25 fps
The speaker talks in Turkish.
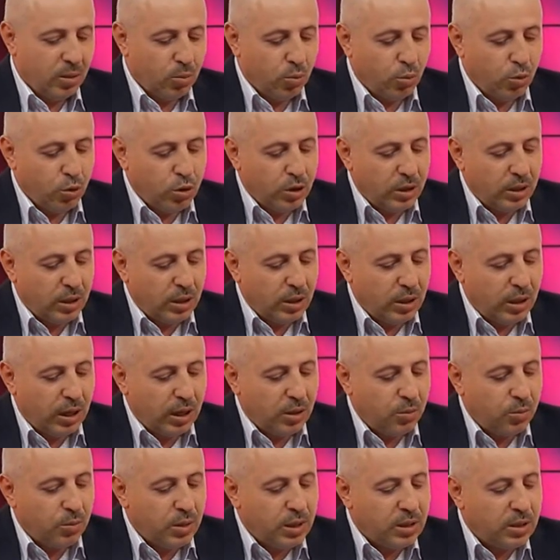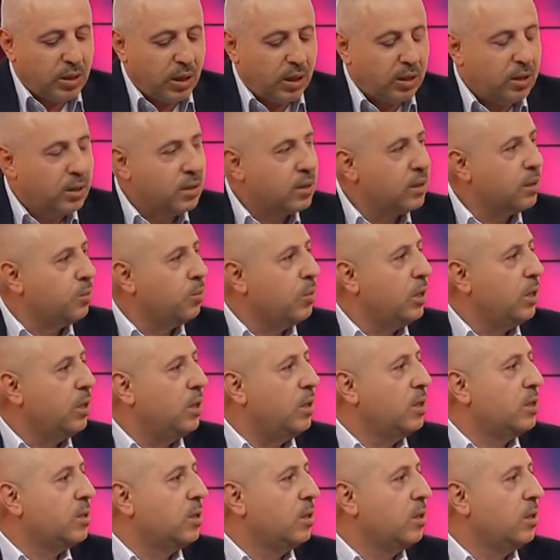Bu sınırlar Misakısı
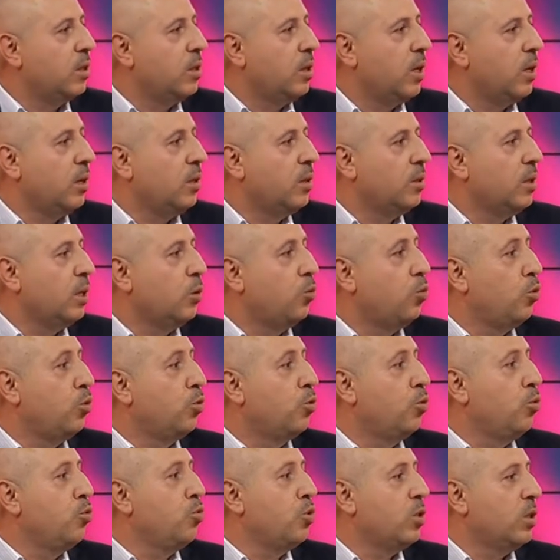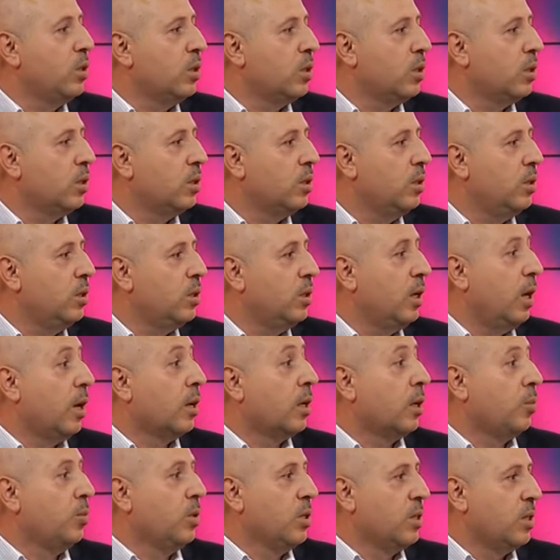birliği sınırları ne Türk'ün sınırıdır ne
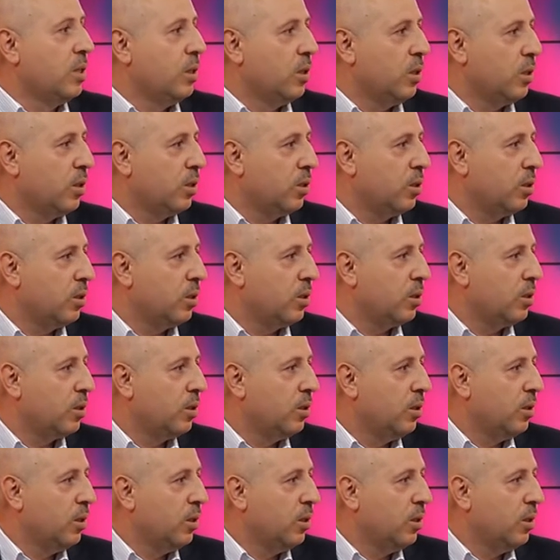Arap'ın sınırıdır.